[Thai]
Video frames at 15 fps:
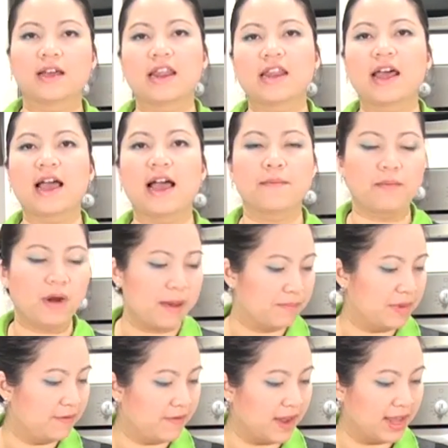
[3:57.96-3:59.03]
กนั้นนะคะปรับ
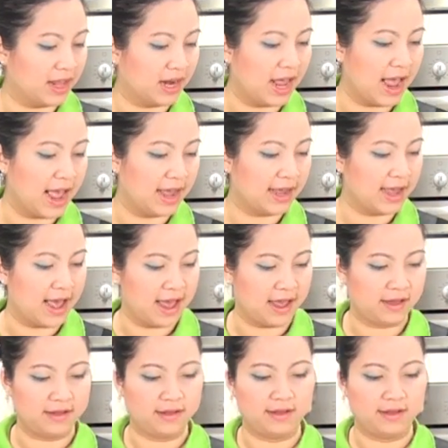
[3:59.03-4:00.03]
เป็นไฟกลางค่ะ